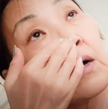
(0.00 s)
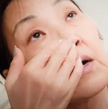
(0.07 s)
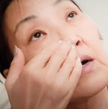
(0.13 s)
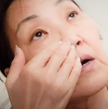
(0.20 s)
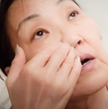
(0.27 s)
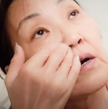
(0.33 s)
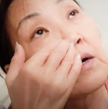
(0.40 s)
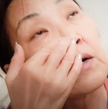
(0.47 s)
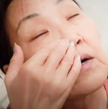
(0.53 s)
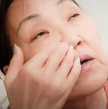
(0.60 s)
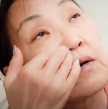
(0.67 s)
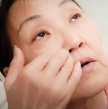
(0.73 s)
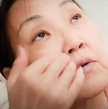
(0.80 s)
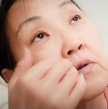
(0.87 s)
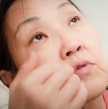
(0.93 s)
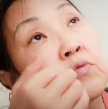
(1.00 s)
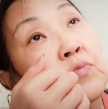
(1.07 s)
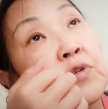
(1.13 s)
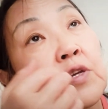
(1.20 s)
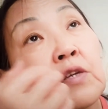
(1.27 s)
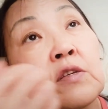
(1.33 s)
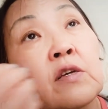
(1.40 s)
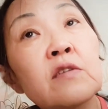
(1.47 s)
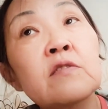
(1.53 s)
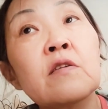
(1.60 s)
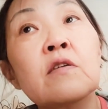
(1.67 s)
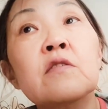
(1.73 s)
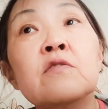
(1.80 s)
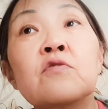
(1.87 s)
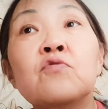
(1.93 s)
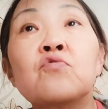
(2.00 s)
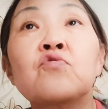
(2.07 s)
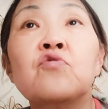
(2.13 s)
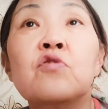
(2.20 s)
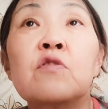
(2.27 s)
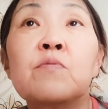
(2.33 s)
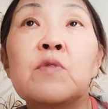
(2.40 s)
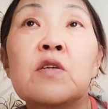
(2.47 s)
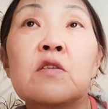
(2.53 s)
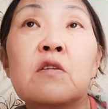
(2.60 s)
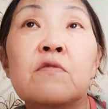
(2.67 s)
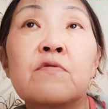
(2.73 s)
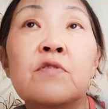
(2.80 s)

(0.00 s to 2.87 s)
а, у меня не осталось нужных метров,